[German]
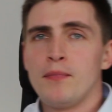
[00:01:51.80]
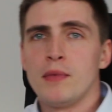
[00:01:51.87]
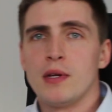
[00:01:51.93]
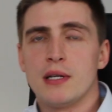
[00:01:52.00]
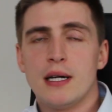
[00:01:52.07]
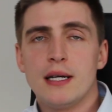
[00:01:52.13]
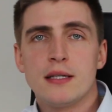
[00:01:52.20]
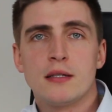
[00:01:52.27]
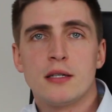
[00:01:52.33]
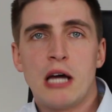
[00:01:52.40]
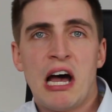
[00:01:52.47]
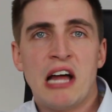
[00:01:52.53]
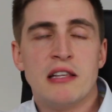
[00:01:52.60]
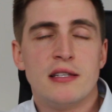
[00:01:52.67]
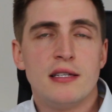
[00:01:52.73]
Das heißt,
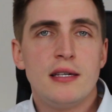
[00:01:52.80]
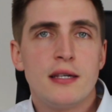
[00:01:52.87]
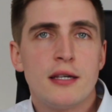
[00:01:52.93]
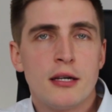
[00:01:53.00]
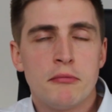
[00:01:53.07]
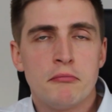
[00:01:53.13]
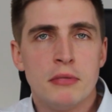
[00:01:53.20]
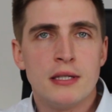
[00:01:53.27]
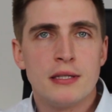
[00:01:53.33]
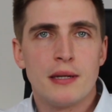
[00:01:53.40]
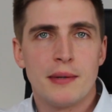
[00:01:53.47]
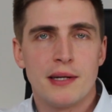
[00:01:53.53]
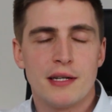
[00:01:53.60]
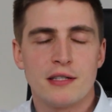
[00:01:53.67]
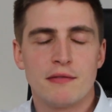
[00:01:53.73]
an sich ist
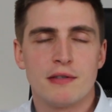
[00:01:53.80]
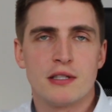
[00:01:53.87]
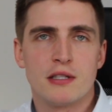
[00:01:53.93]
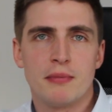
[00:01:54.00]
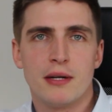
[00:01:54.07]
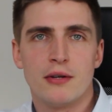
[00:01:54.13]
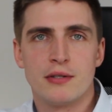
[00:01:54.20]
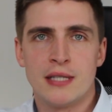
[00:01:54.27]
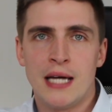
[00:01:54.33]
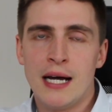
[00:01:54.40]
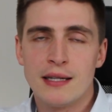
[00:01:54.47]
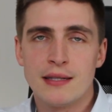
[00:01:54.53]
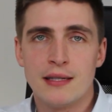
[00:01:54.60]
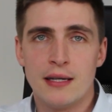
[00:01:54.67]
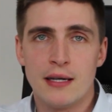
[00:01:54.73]
aber das, was
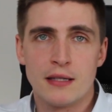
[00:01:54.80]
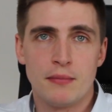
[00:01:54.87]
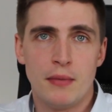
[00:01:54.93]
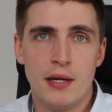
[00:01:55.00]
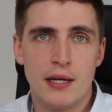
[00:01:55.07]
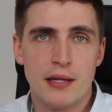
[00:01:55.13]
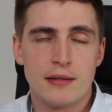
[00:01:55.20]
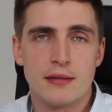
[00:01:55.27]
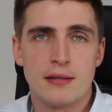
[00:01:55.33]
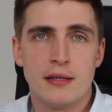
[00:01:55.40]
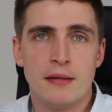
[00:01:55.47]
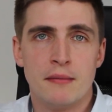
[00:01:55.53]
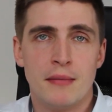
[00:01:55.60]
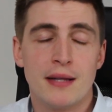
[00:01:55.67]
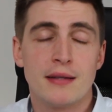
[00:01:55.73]
2018 erstmal jetzt
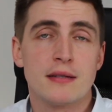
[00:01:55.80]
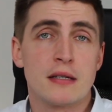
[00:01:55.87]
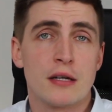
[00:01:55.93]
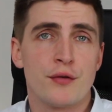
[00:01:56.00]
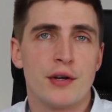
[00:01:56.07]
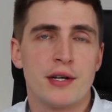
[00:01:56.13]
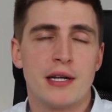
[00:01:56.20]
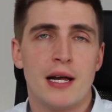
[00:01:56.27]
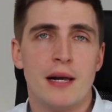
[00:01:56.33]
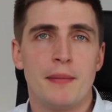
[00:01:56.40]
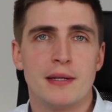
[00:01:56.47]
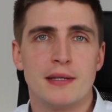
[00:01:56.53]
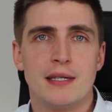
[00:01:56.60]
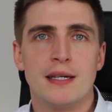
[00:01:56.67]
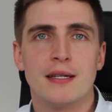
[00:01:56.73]
im letzten Quartal
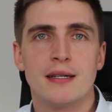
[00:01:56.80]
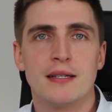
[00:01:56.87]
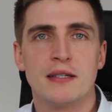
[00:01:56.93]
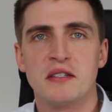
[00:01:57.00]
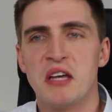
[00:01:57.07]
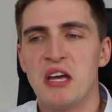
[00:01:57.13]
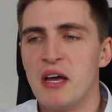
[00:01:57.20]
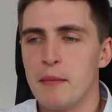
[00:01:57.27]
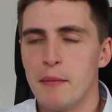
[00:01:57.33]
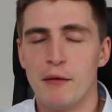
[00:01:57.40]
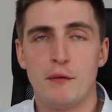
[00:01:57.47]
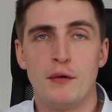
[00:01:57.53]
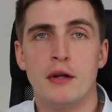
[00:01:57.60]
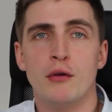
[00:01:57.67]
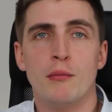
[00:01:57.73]
passiert ist, bei
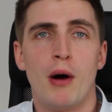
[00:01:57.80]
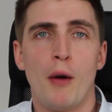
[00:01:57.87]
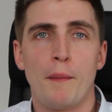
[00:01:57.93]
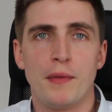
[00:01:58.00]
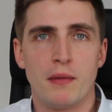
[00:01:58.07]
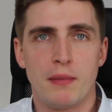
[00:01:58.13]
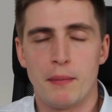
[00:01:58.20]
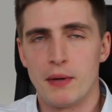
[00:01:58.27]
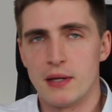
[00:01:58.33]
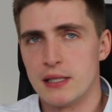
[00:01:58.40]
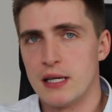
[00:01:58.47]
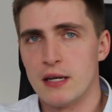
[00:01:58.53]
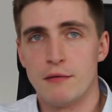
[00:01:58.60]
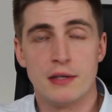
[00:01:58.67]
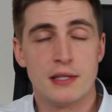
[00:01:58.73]
vielen überhaupt nicht mehr
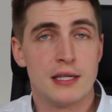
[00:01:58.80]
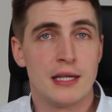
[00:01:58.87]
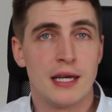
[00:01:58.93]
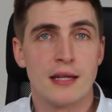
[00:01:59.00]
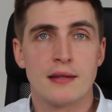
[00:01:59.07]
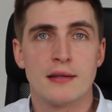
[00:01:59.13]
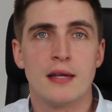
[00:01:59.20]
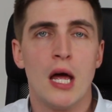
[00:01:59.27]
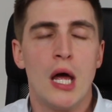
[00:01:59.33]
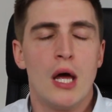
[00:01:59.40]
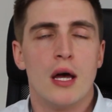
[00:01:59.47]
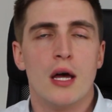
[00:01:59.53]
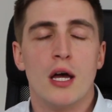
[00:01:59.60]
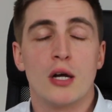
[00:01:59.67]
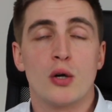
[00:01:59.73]
präsent. Wir sehen jetzt
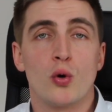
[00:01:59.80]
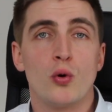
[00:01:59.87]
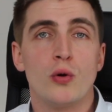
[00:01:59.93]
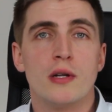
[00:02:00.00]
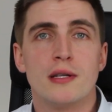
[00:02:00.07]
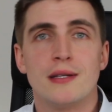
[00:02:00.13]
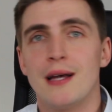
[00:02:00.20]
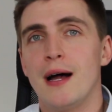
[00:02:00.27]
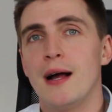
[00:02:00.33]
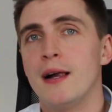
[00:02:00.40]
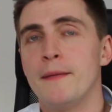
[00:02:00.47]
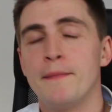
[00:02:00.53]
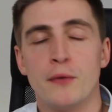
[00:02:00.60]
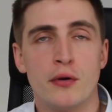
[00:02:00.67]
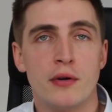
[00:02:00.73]
äh, grüne
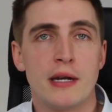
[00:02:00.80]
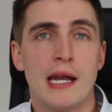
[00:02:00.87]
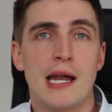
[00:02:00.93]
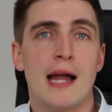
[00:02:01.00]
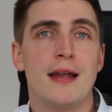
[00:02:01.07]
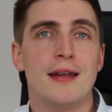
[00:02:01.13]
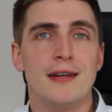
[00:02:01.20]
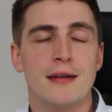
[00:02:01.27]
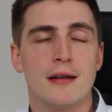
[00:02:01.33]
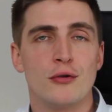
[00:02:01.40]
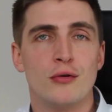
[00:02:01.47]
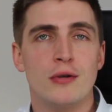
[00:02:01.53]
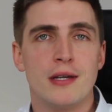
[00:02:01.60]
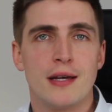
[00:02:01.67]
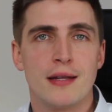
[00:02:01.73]
Zahlen und an alle, die
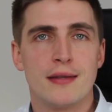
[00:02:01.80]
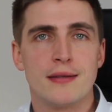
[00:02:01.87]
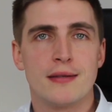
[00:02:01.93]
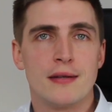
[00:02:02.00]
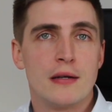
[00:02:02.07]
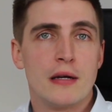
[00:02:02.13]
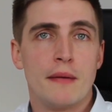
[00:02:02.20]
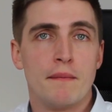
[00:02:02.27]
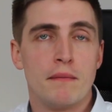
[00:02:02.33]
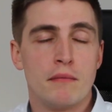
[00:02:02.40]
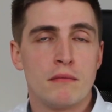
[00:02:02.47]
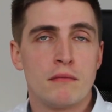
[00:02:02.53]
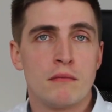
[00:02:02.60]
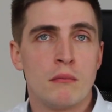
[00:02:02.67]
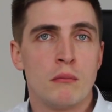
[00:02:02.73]
natürlich jetzt
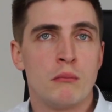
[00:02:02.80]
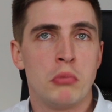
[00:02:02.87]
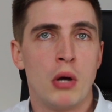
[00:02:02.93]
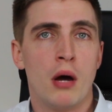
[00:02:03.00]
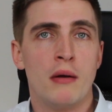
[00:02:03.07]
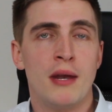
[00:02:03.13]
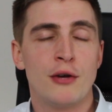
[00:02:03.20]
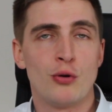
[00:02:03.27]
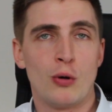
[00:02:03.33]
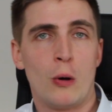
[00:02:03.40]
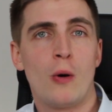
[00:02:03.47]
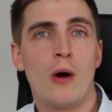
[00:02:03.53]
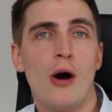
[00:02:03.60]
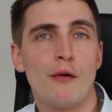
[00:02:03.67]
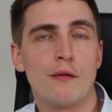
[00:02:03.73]
ähm, ja, netto
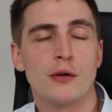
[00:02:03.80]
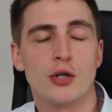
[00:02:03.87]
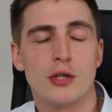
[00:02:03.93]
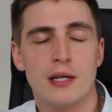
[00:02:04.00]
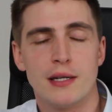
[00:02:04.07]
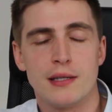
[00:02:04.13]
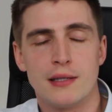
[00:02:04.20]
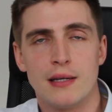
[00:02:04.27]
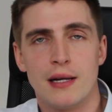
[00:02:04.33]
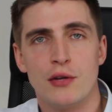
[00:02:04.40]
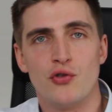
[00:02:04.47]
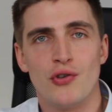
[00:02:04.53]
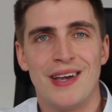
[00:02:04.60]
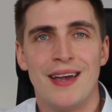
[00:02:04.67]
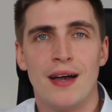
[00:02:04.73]
long aufgestellt sind,
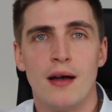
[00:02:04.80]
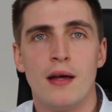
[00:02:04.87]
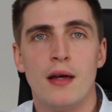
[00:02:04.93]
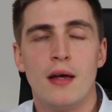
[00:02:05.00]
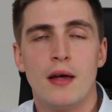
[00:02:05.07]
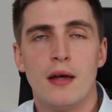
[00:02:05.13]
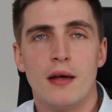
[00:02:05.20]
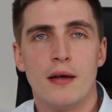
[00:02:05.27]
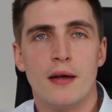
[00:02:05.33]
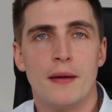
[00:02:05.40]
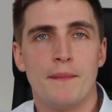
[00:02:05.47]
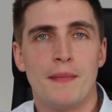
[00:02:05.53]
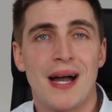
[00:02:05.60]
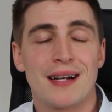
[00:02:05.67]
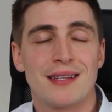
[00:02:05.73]
also eher
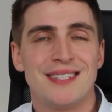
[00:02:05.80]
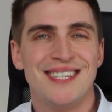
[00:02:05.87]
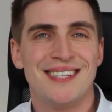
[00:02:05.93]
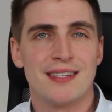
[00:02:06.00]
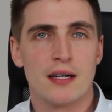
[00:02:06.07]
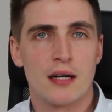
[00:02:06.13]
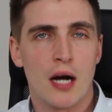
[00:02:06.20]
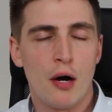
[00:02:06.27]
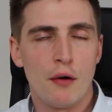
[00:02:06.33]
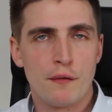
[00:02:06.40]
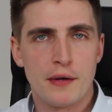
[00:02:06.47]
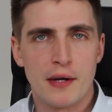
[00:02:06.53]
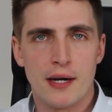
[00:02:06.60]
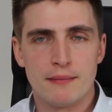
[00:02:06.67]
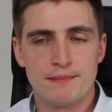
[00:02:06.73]
ähm, Aktien
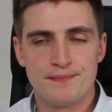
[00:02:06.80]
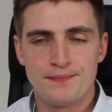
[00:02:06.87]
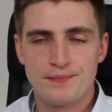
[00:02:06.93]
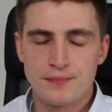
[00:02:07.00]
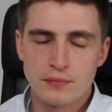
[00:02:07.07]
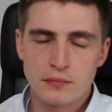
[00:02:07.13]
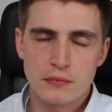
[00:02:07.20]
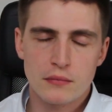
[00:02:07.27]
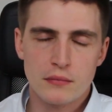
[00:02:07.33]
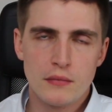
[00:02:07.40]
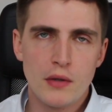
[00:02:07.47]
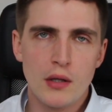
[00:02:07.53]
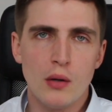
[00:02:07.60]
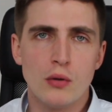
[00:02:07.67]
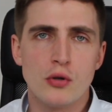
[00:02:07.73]
gekauft haben,
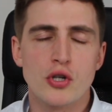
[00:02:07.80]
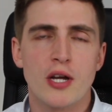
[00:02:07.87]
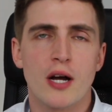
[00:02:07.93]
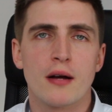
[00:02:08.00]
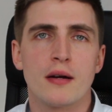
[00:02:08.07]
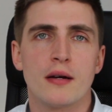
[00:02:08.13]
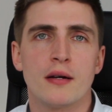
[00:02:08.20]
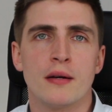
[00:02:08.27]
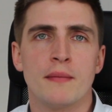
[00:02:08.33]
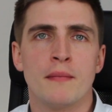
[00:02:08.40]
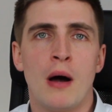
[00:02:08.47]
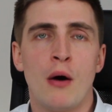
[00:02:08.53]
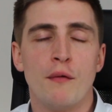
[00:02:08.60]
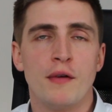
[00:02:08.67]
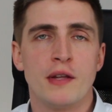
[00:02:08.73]
und stark
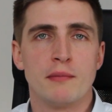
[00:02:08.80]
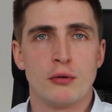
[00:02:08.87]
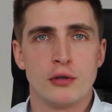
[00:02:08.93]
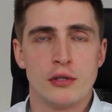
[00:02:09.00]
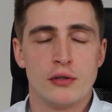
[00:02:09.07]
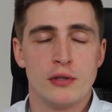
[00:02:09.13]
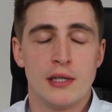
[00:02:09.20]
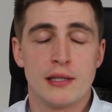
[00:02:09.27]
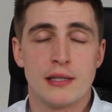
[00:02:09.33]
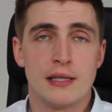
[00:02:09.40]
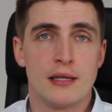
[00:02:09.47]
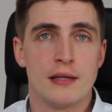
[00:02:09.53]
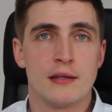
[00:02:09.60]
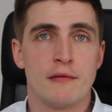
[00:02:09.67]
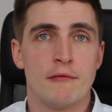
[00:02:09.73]
ähm, aufwärts positioniert
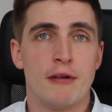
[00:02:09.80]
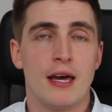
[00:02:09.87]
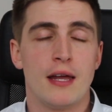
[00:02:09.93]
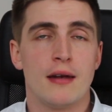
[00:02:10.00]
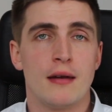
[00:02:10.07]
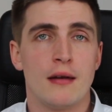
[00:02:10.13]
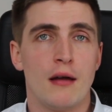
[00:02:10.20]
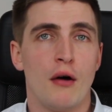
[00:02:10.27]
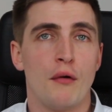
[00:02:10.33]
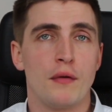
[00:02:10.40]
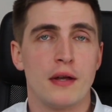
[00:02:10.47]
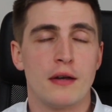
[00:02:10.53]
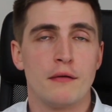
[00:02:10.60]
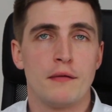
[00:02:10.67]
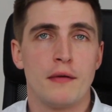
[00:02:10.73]
sind, werden auf
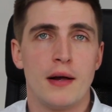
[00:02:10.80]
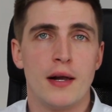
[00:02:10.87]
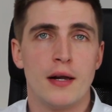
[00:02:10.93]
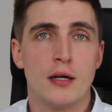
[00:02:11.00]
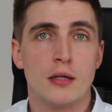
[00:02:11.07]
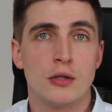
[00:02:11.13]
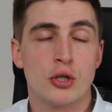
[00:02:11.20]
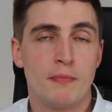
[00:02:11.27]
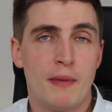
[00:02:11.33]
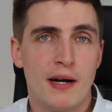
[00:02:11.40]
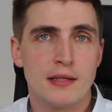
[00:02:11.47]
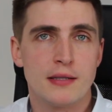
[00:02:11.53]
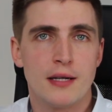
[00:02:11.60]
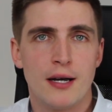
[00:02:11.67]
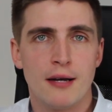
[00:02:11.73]
jeden Fall
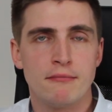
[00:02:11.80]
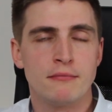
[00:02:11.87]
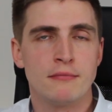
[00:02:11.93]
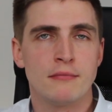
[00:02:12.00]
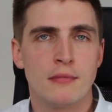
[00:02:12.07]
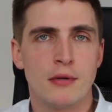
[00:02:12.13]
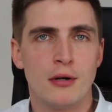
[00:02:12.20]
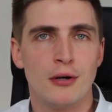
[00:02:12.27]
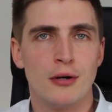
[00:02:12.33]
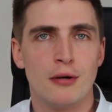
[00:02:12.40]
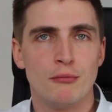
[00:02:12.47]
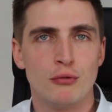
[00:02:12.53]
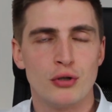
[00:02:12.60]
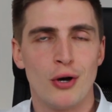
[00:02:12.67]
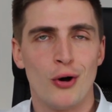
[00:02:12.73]
Spaß haben.
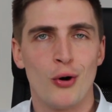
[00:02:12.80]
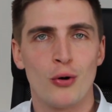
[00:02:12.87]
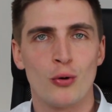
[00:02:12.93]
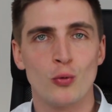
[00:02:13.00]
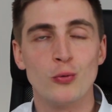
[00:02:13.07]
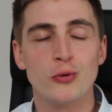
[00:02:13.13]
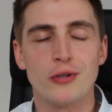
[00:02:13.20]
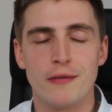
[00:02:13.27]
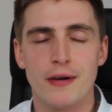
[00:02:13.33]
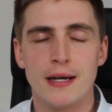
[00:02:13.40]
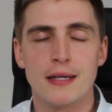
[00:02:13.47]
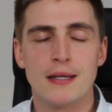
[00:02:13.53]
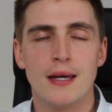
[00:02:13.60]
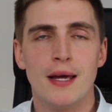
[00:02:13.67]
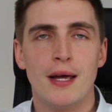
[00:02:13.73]
Ähm, ist ja auch gut
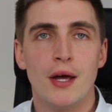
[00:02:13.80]
soweit.